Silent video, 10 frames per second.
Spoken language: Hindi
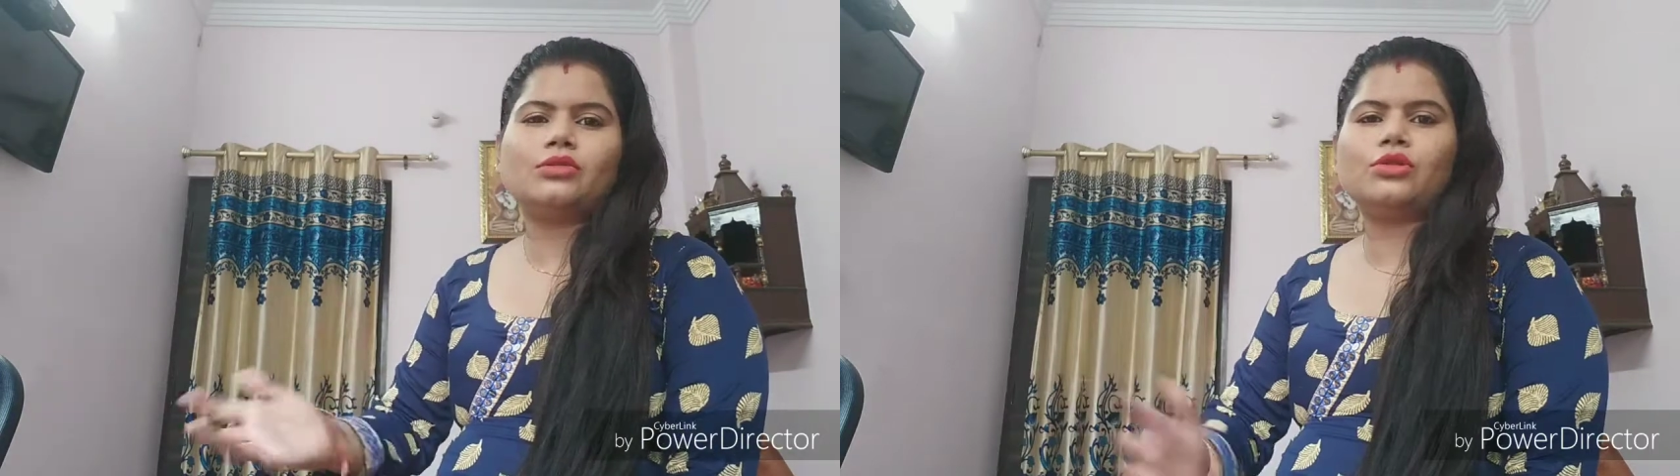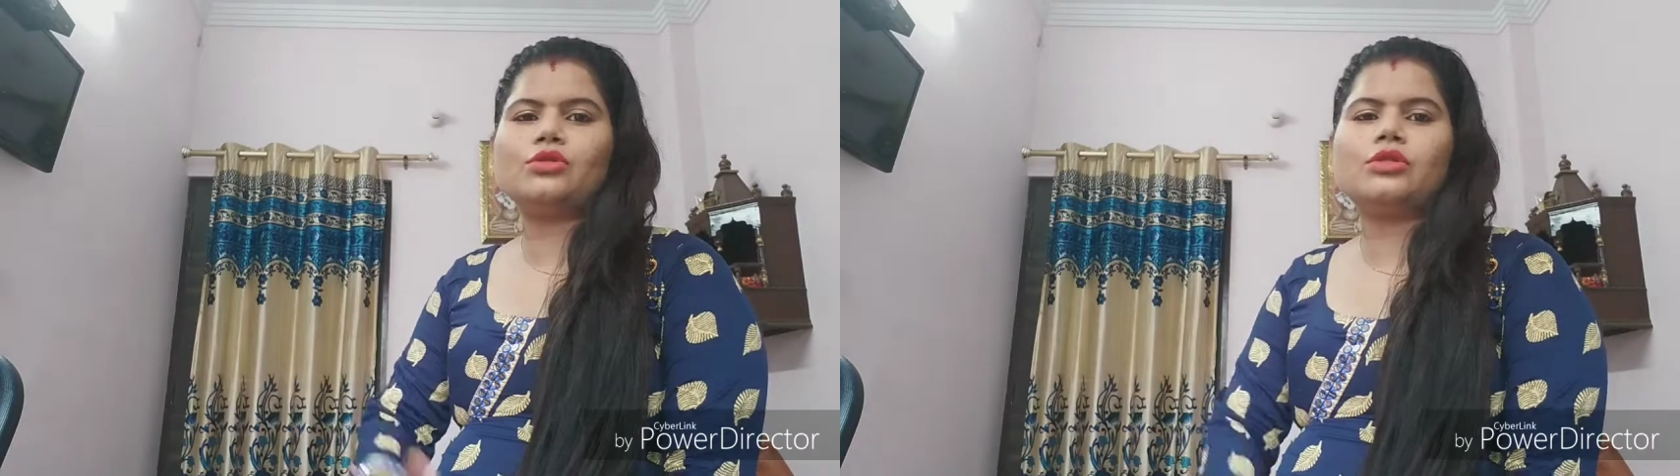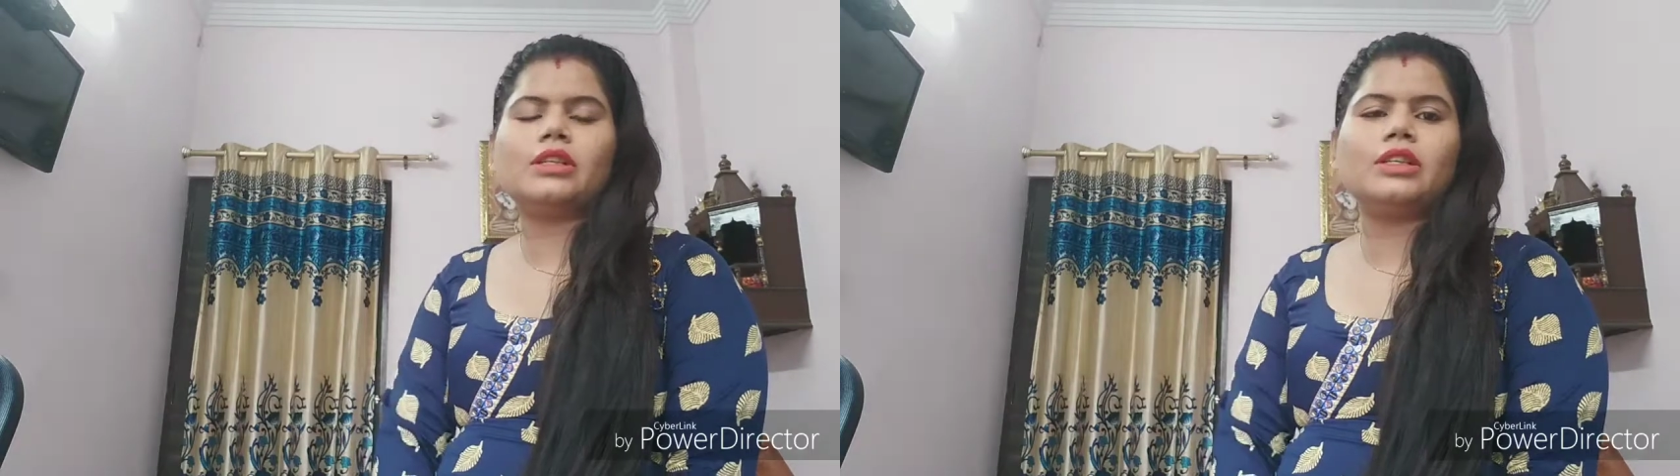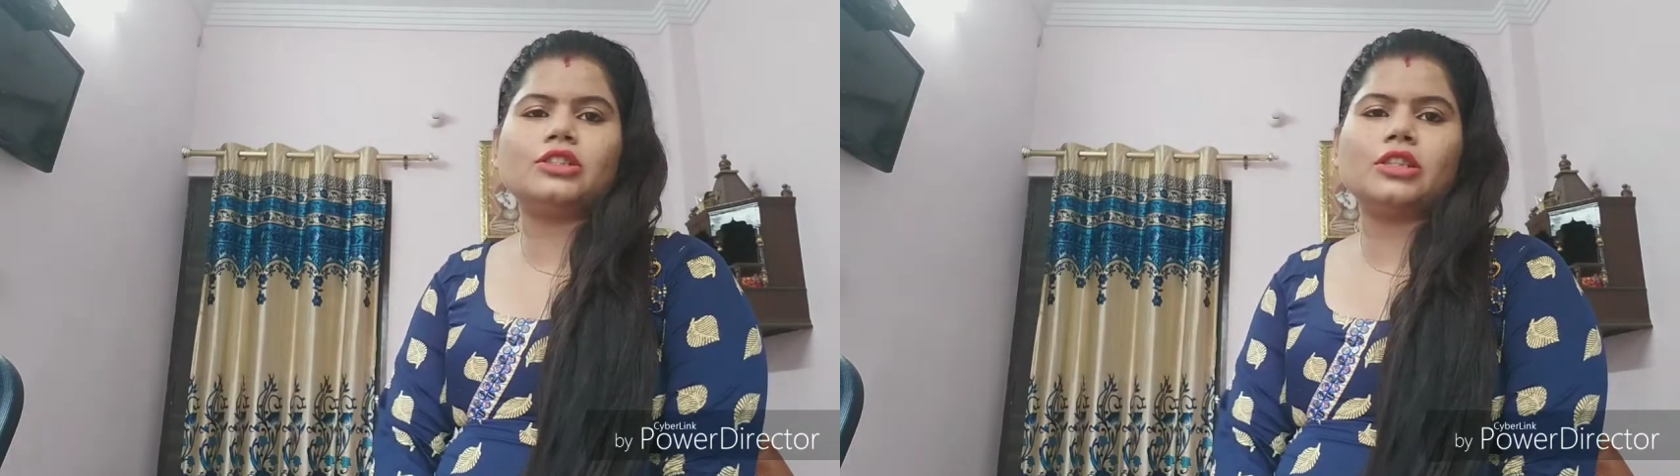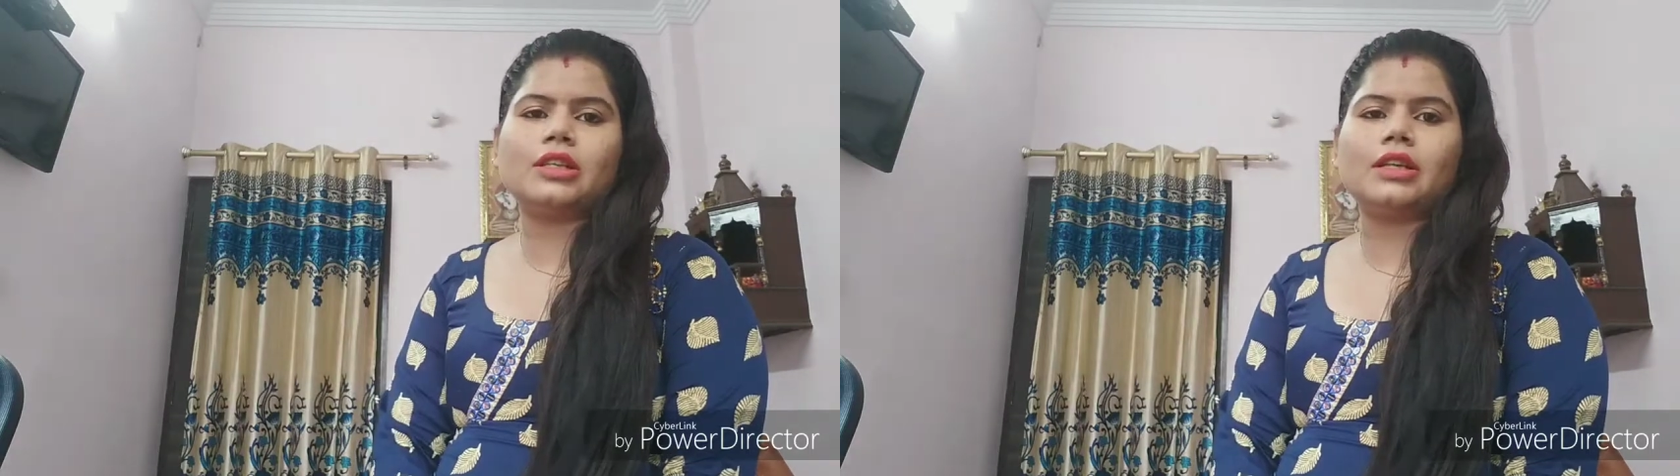सोते सोते
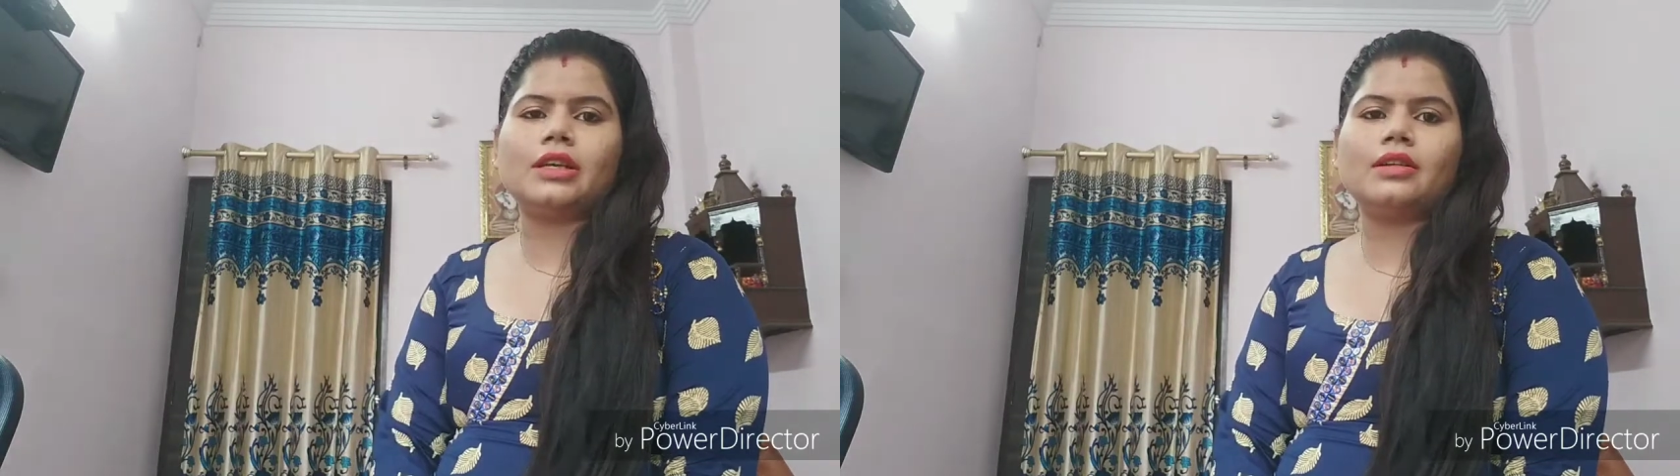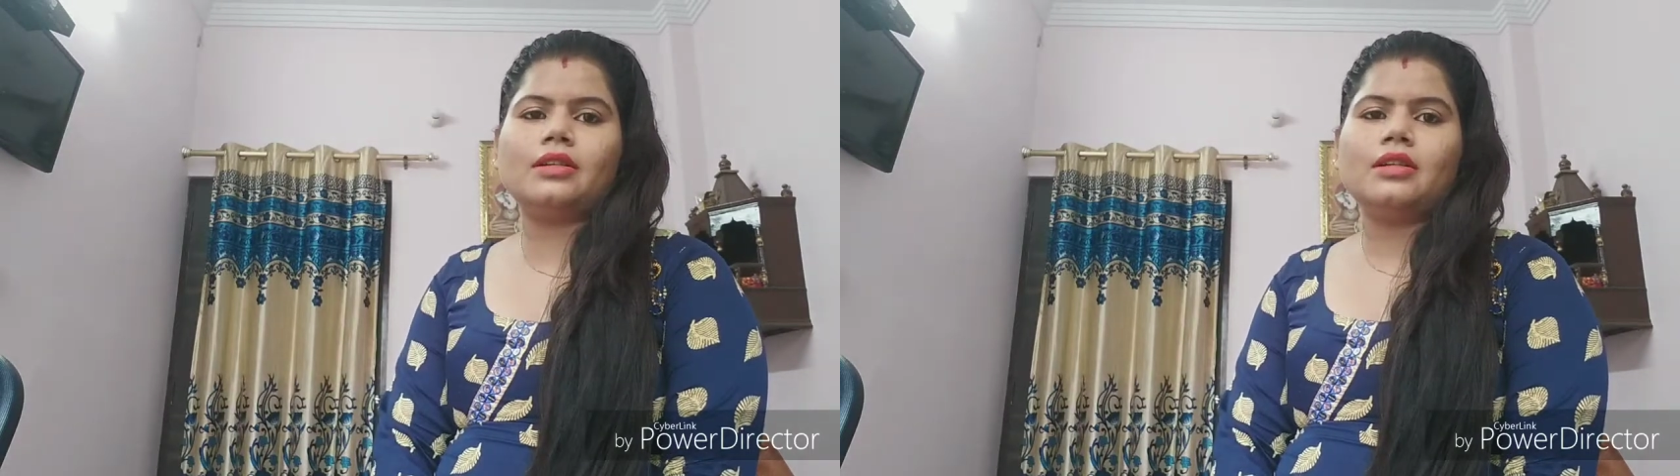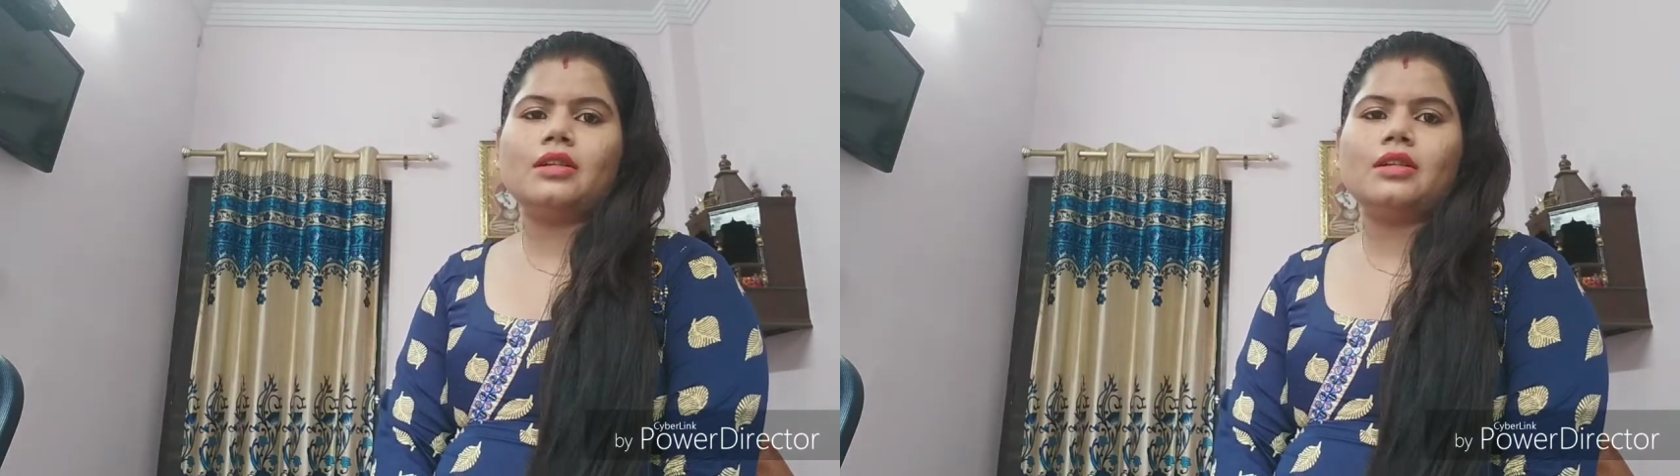गिर जाते हैं